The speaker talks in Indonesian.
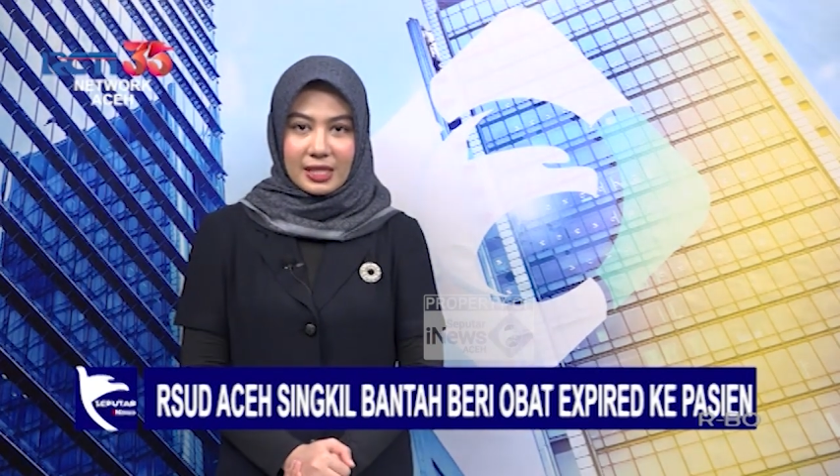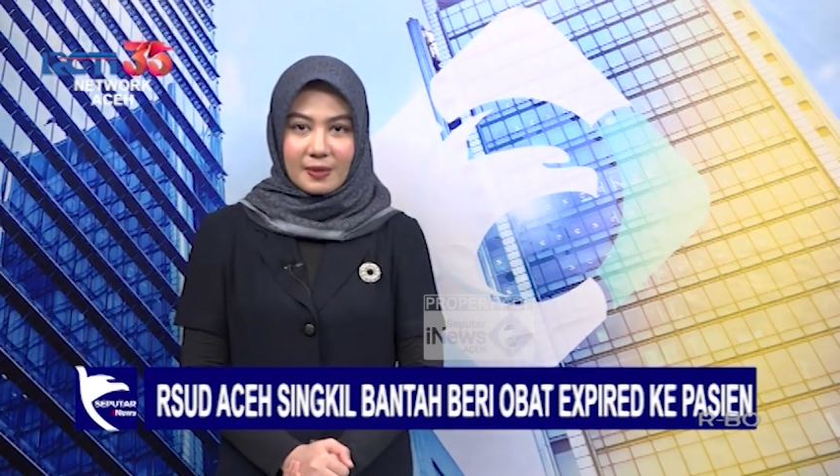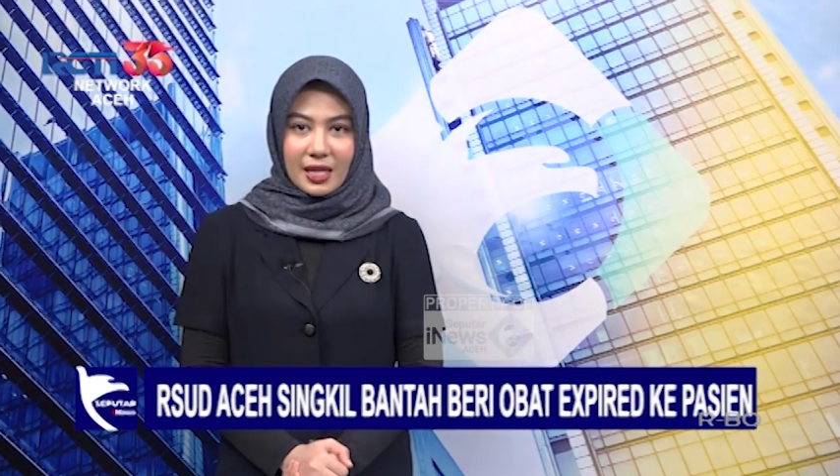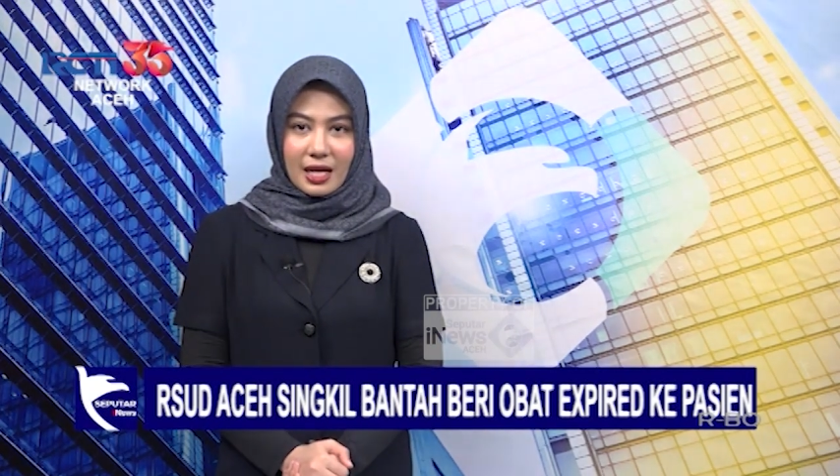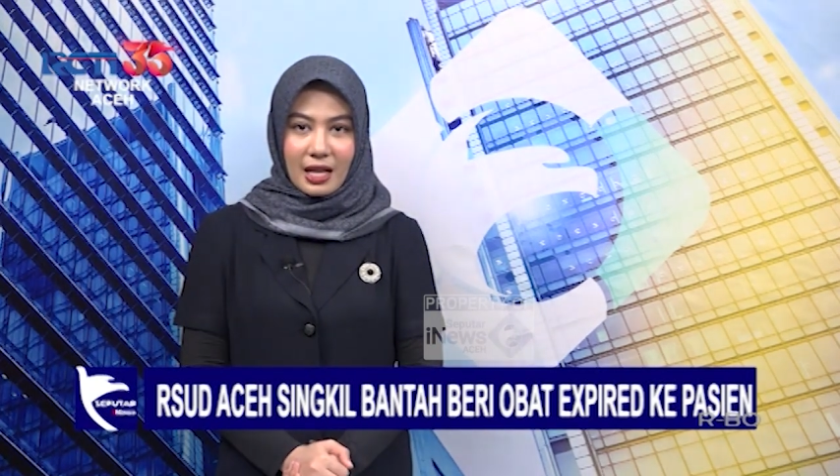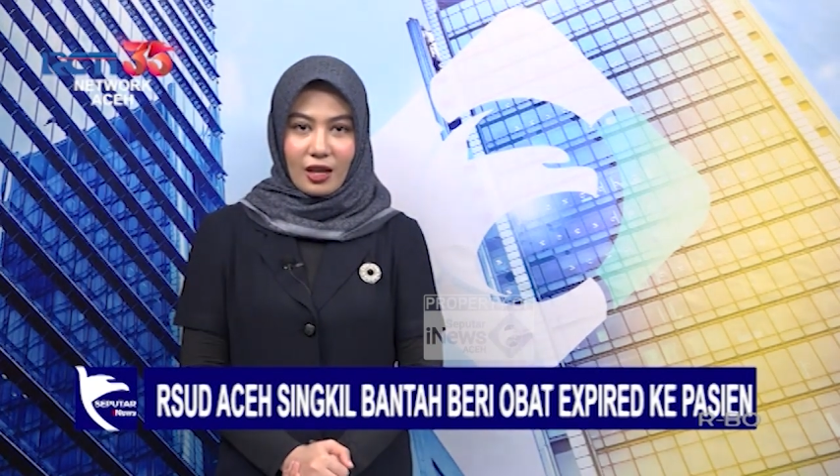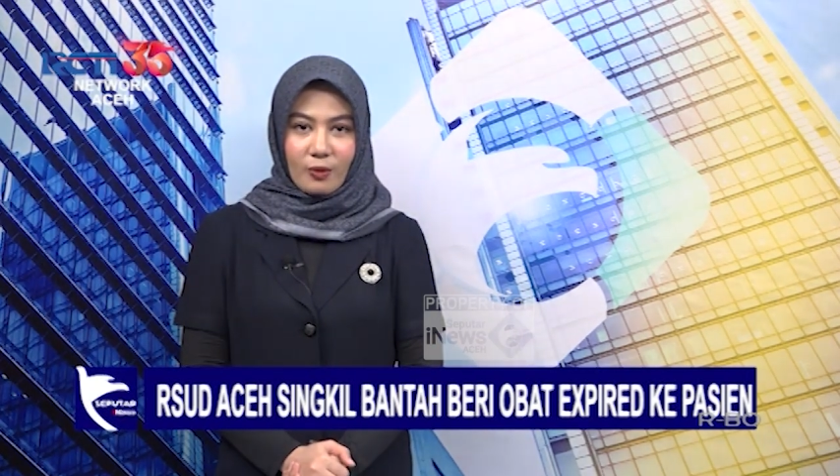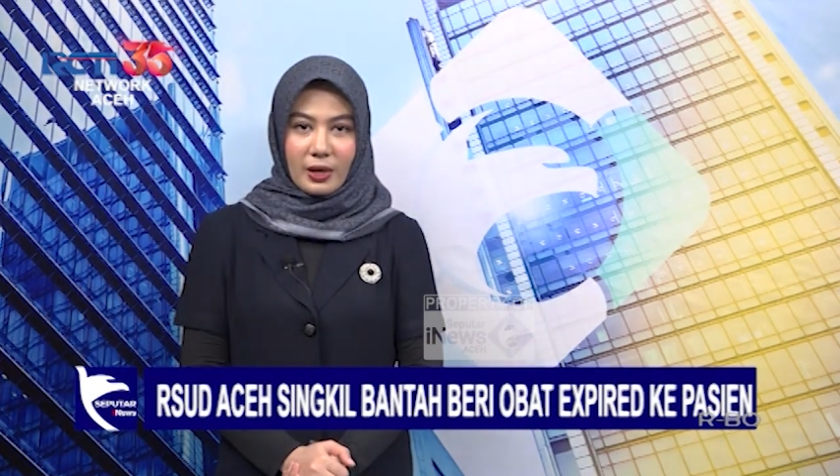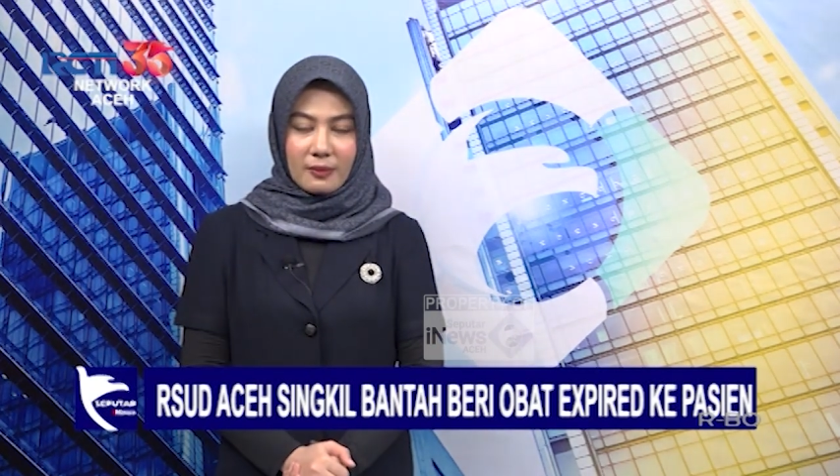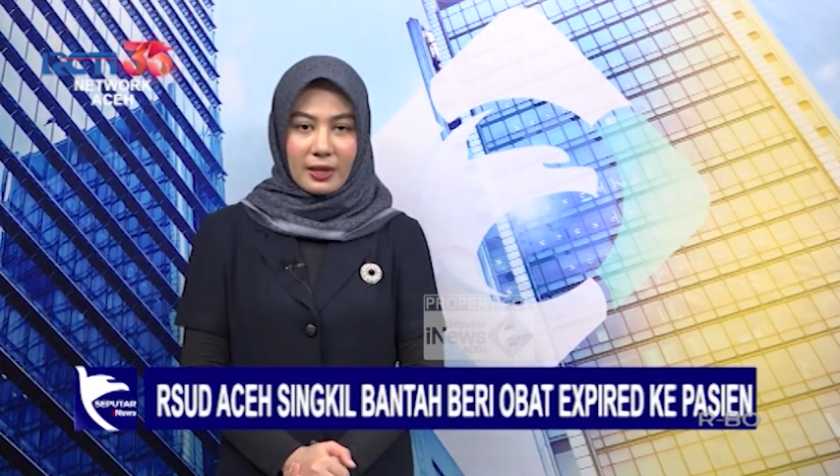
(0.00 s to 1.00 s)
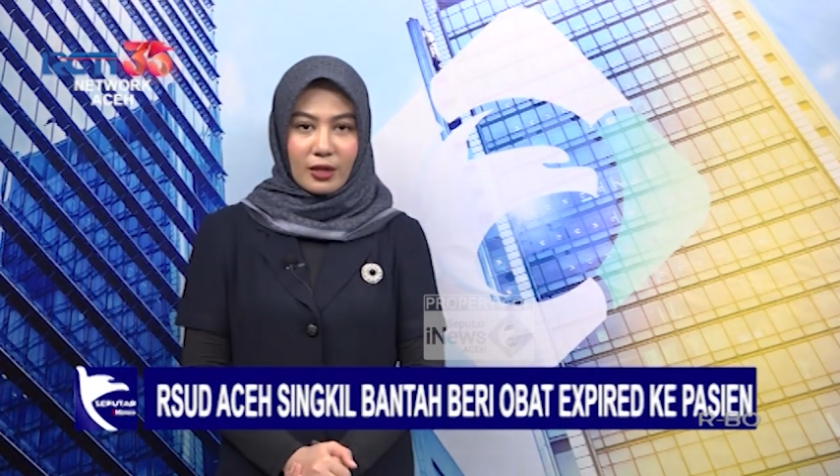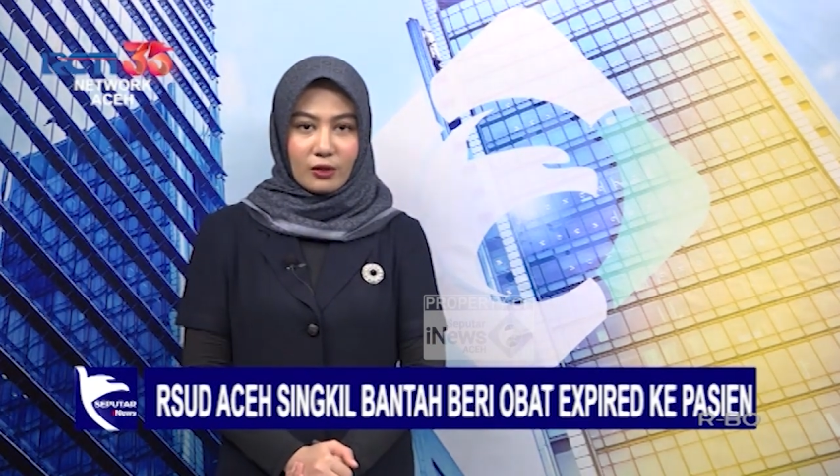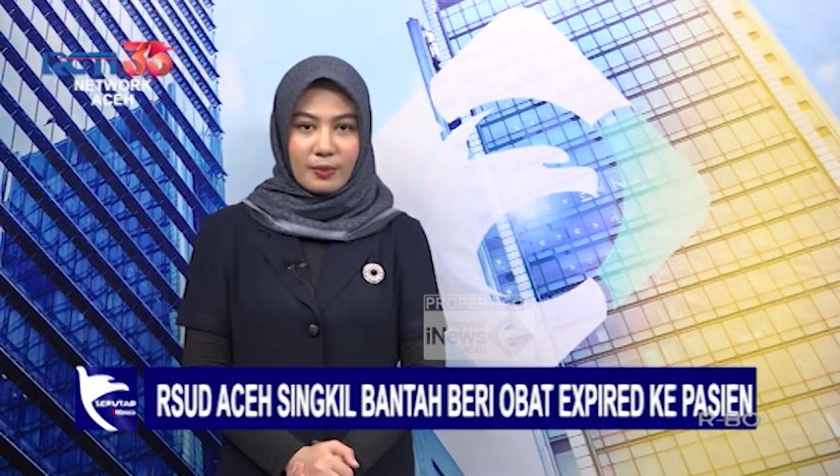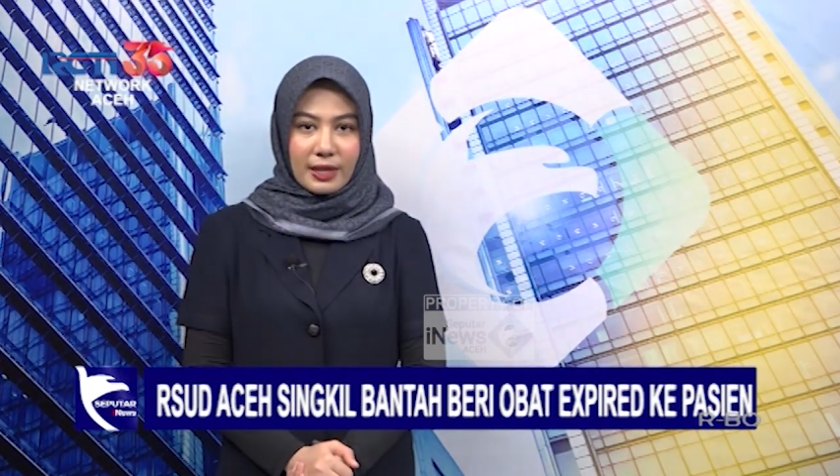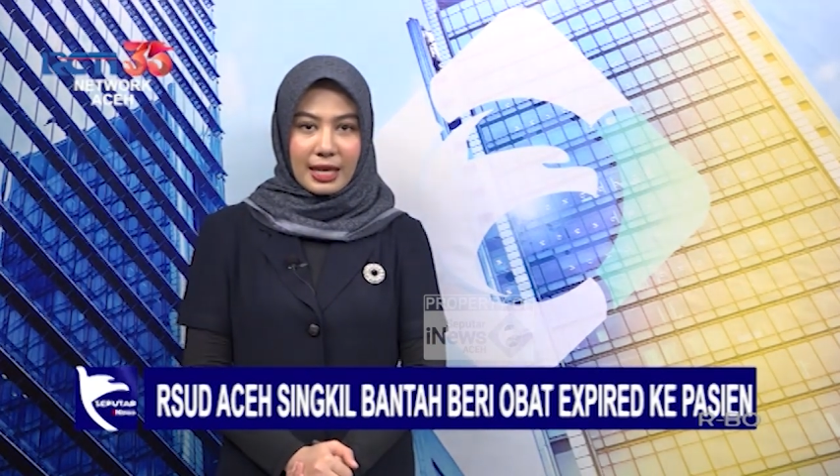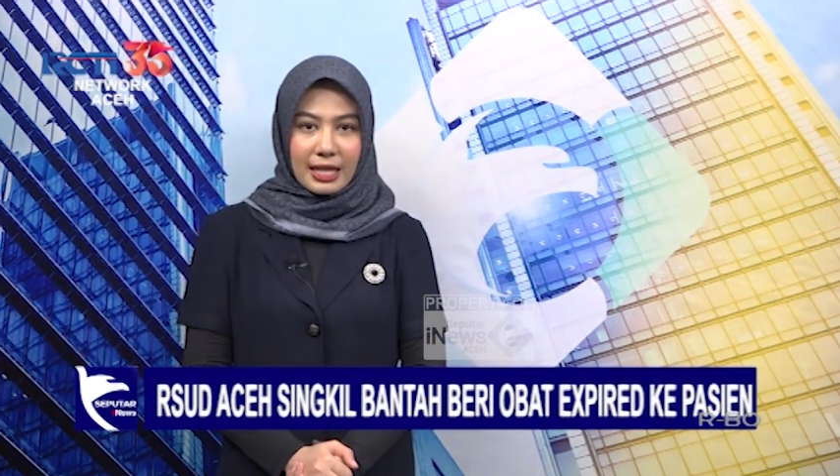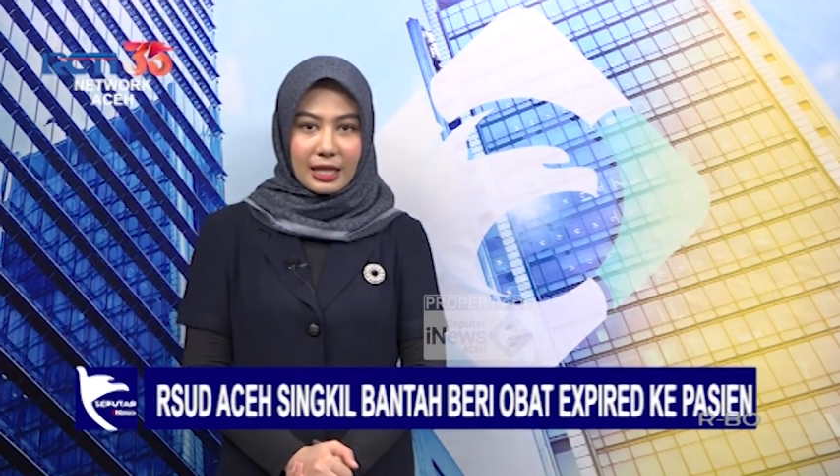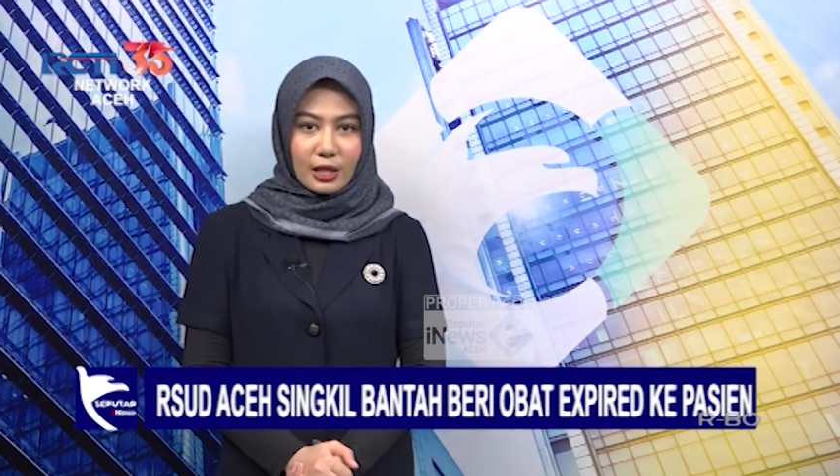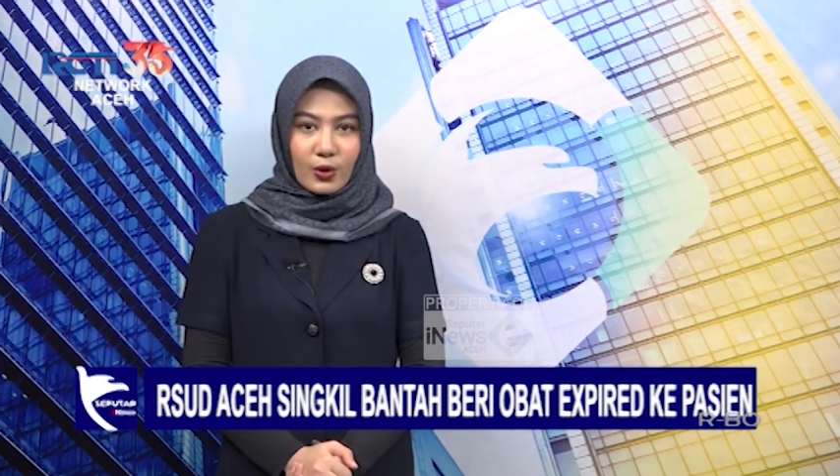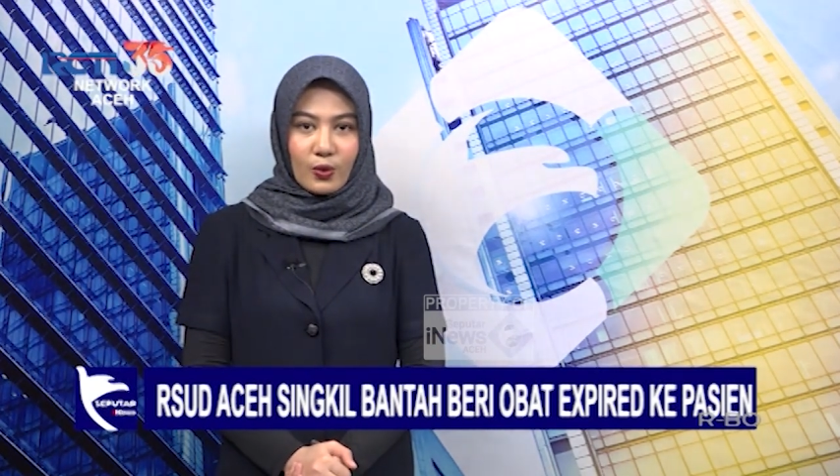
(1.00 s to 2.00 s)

sementara obat baru berada di